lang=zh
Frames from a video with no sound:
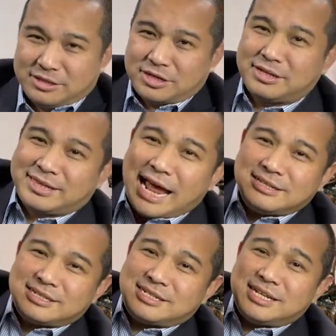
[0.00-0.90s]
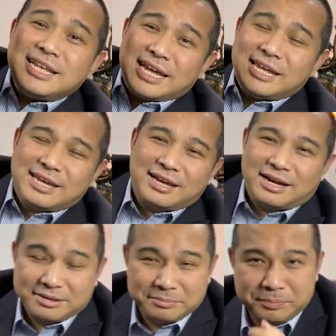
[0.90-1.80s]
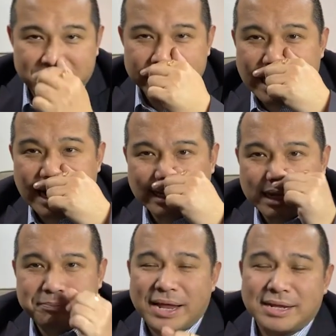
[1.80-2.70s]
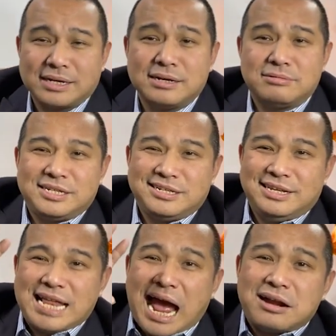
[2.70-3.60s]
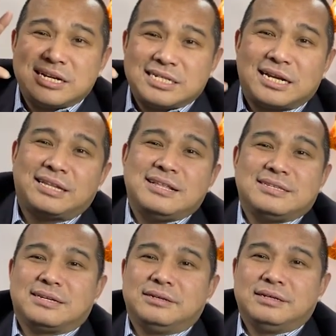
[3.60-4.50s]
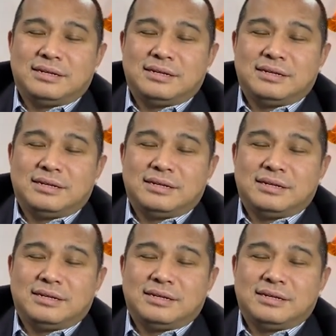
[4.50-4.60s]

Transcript: 这个单子是一叠叠啊，平常的一般的客户经理拿二十张单子